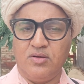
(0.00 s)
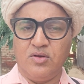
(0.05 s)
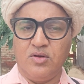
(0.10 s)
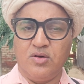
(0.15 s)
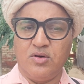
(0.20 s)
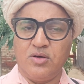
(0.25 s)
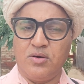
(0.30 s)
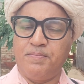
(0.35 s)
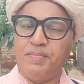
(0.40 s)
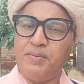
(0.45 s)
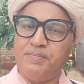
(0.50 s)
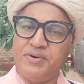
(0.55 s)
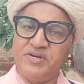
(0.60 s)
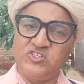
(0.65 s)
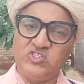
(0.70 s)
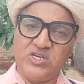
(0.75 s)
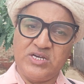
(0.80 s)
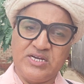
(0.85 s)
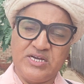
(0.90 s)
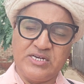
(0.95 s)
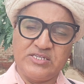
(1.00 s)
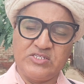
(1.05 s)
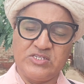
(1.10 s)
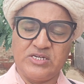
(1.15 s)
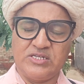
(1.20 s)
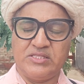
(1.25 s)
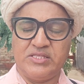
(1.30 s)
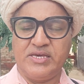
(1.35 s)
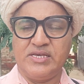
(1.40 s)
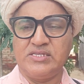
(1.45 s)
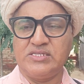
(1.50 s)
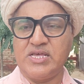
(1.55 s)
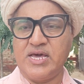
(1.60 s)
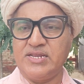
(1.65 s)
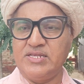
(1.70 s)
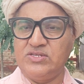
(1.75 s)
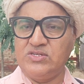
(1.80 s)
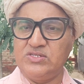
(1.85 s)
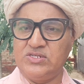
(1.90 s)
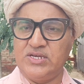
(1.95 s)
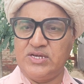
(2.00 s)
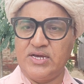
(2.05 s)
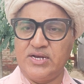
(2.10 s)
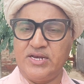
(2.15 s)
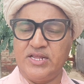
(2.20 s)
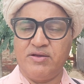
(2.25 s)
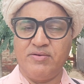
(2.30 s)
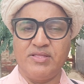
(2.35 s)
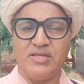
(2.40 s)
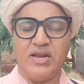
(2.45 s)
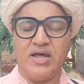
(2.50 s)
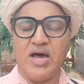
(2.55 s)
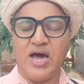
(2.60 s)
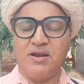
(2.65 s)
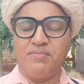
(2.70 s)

और पेपर चेक कर सकते हैं सारी चीज़ें करने के बाद